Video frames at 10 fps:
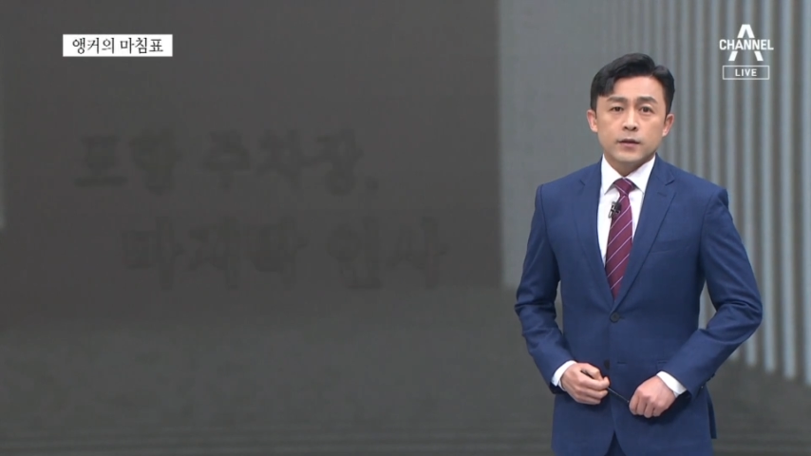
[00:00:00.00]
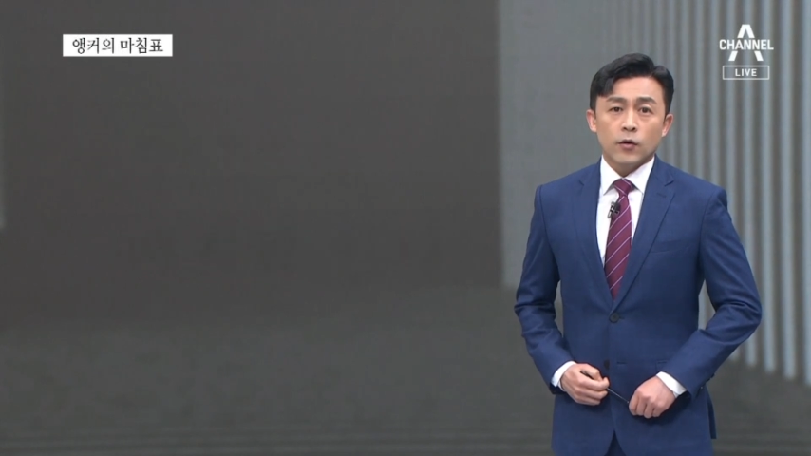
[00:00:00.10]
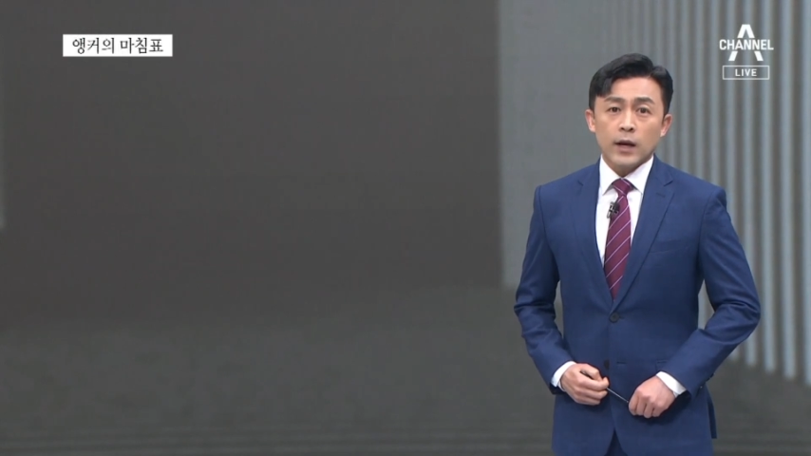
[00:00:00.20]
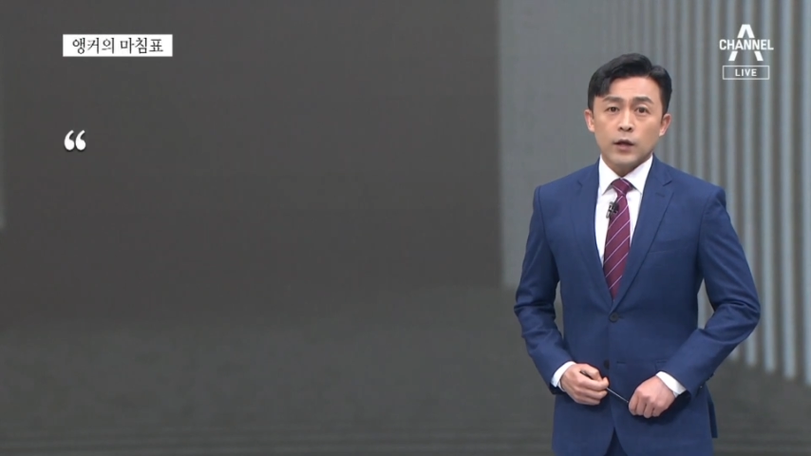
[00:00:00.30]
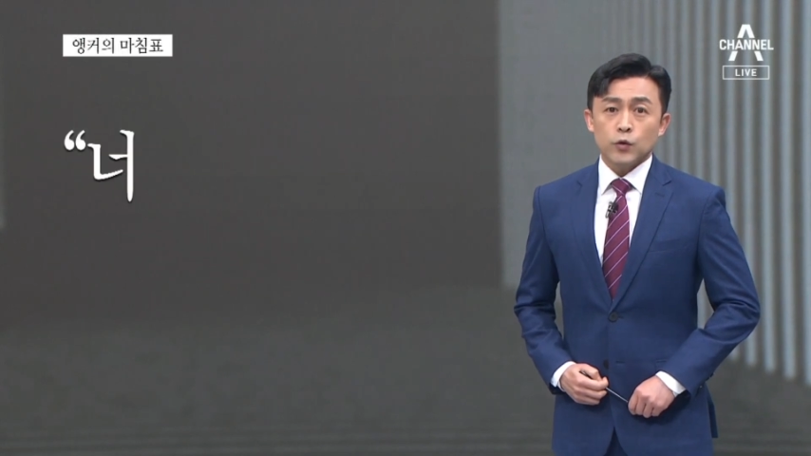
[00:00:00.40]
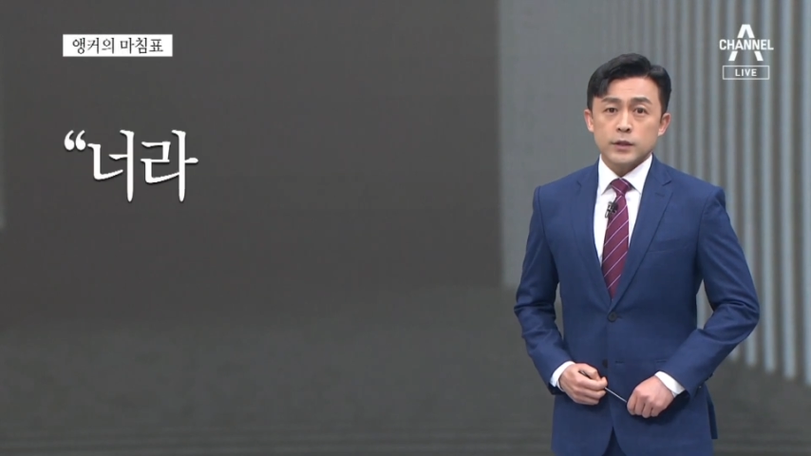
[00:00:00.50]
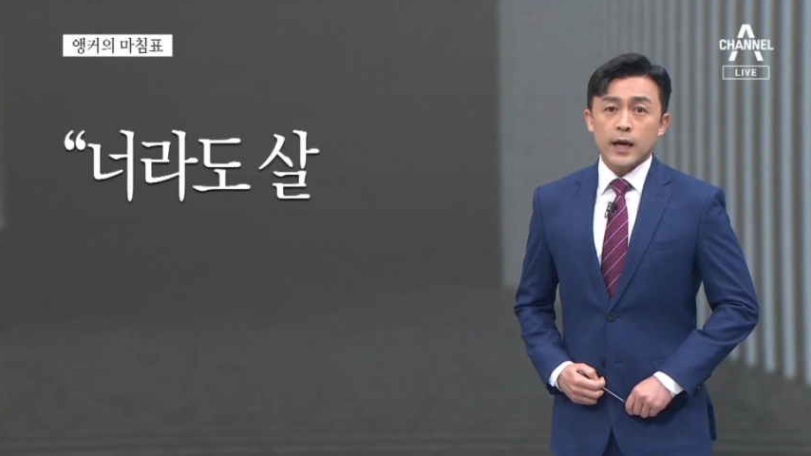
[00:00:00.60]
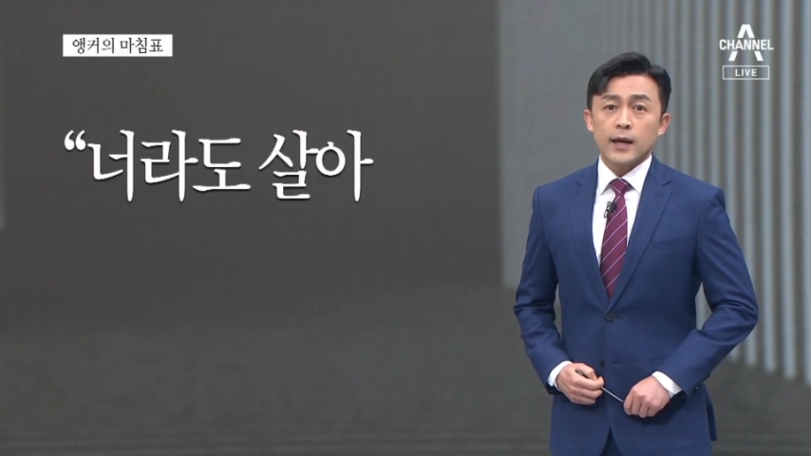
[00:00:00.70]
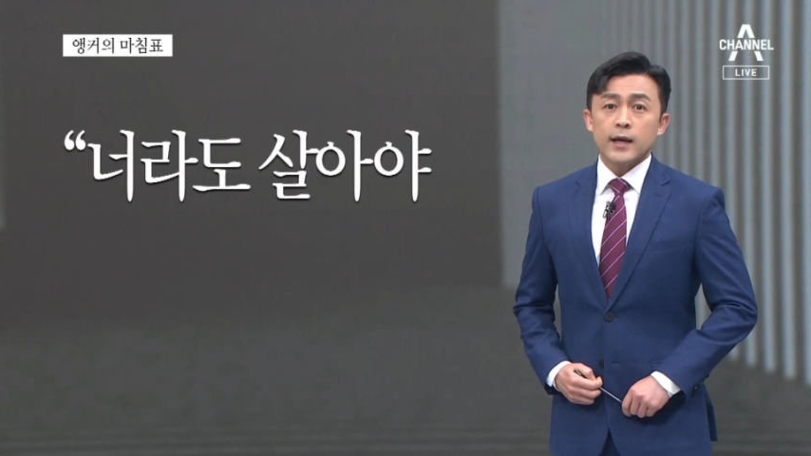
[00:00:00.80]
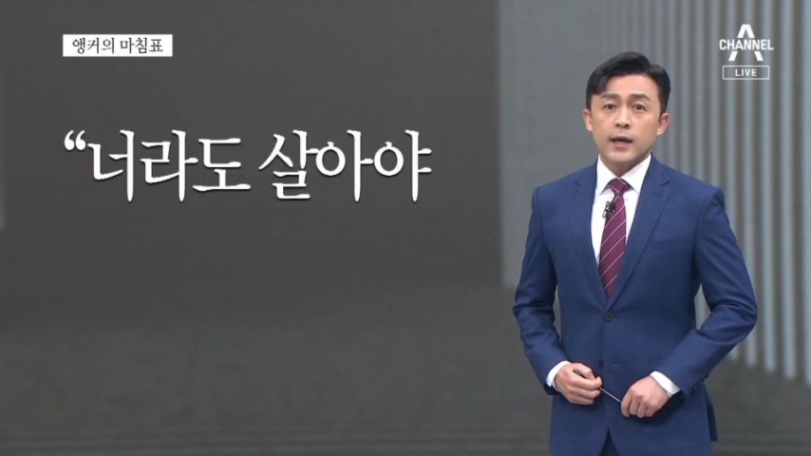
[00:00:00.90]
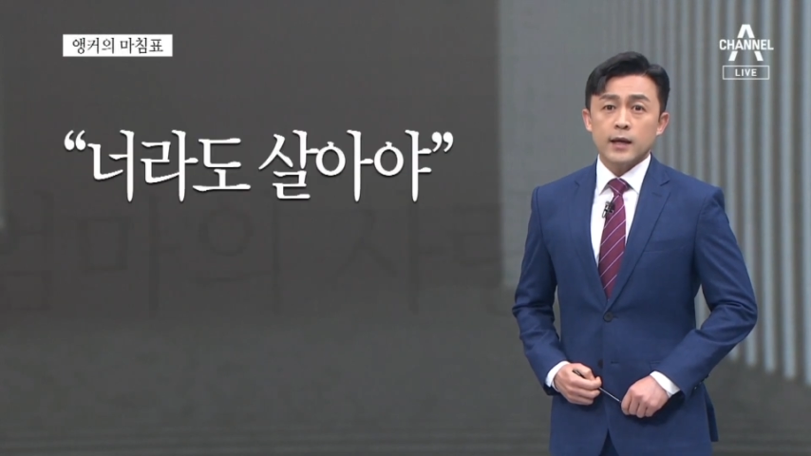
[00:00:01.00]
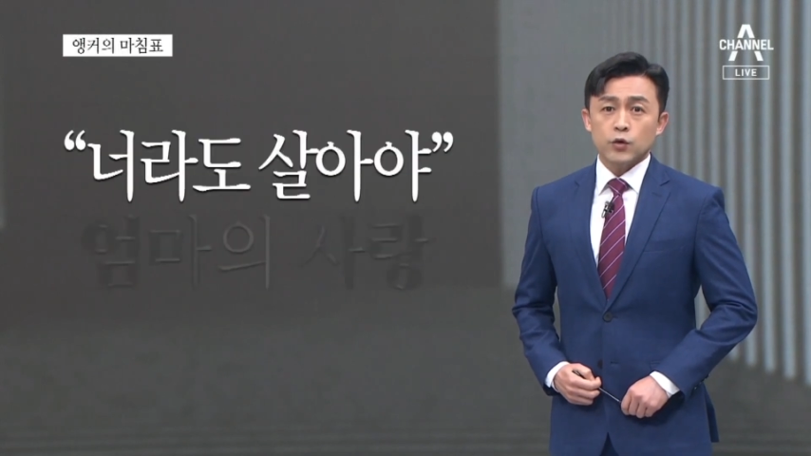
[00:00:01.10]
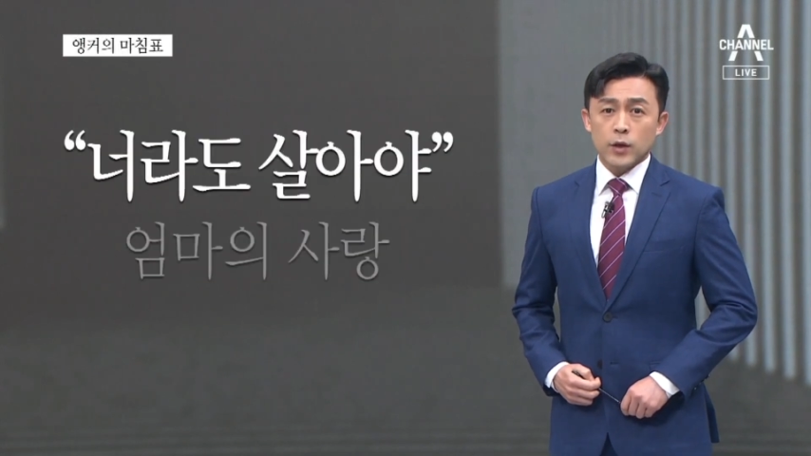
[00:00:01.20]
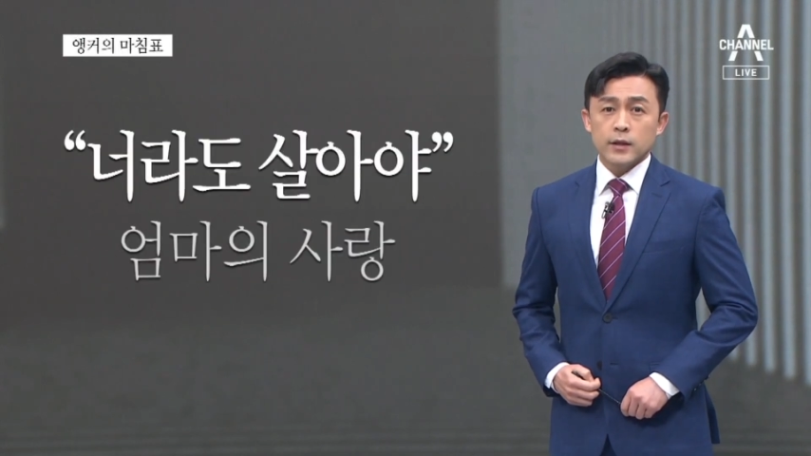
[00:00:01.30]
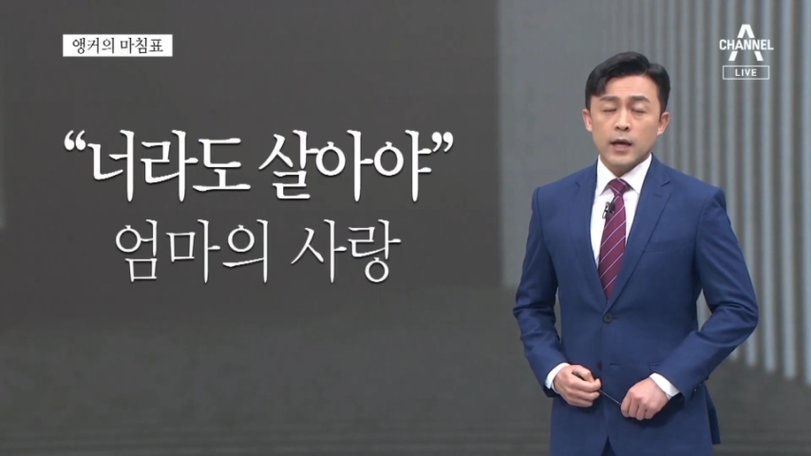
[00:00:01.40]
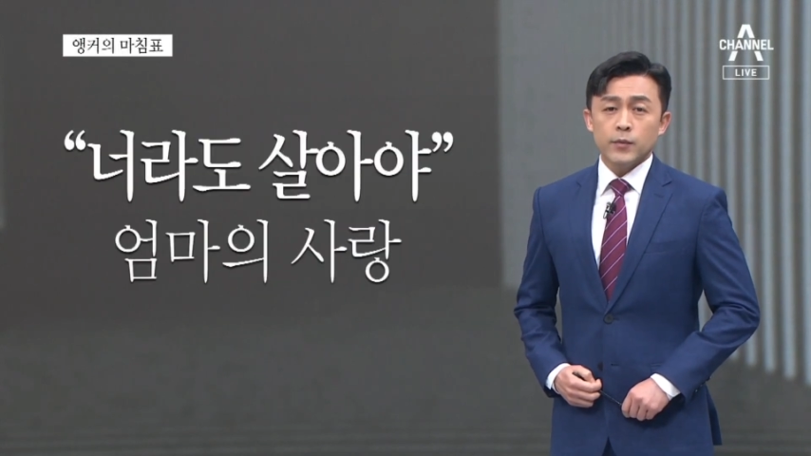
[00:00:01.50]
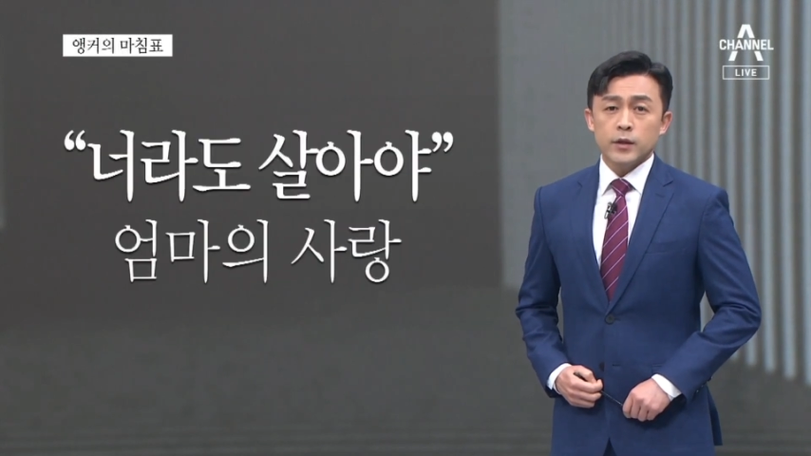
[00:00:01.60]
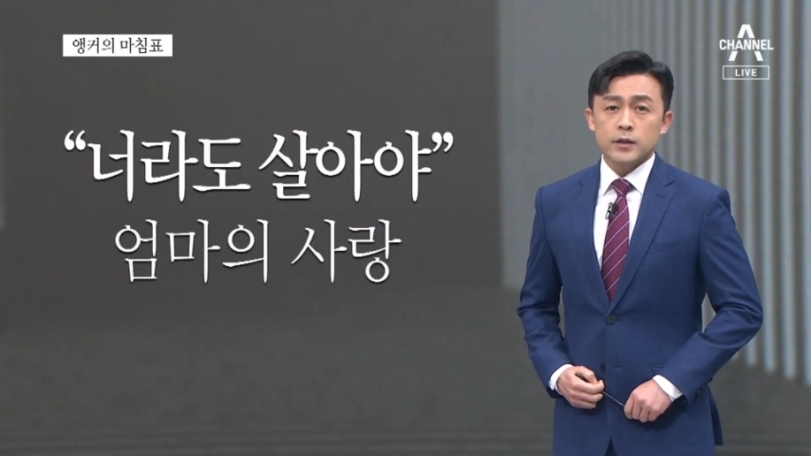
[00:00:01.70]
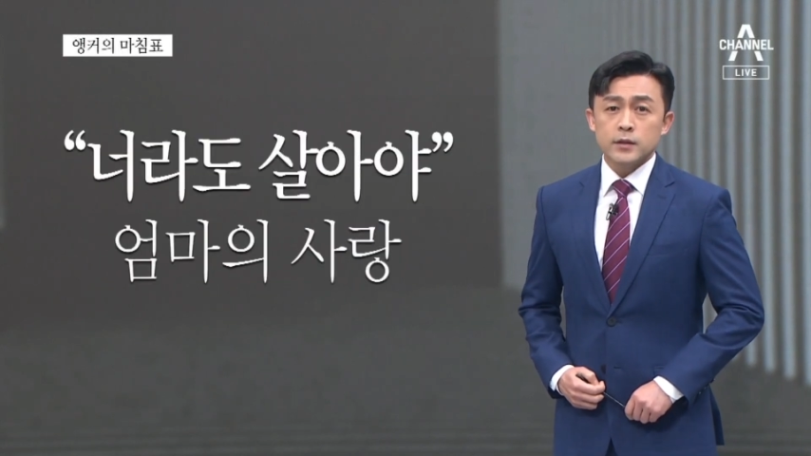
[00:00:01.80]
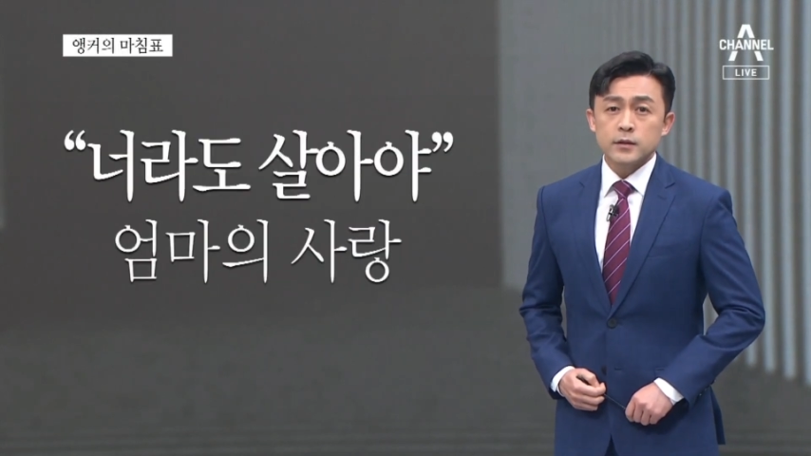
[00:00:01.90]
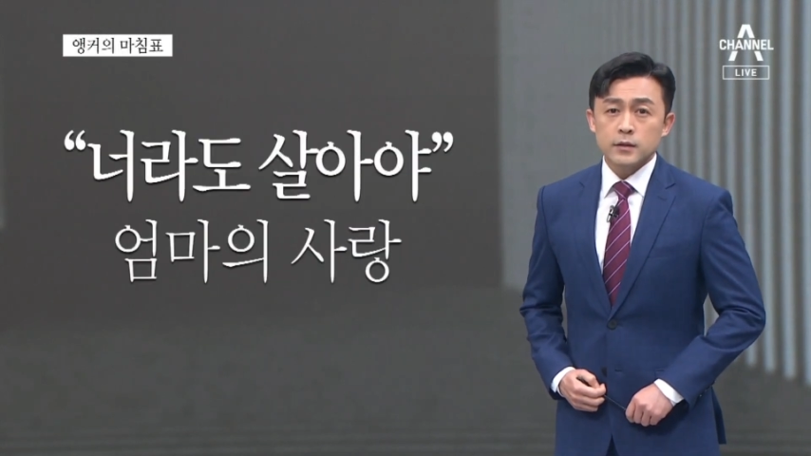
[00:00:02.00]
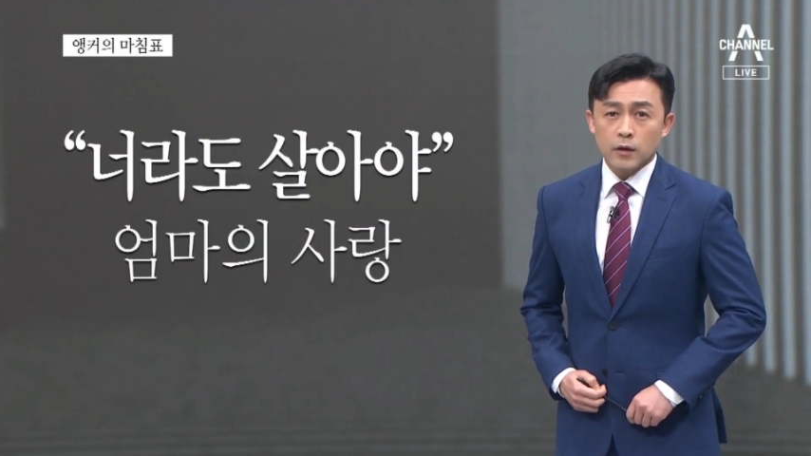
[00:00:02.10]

너라도 살아야 된다며 등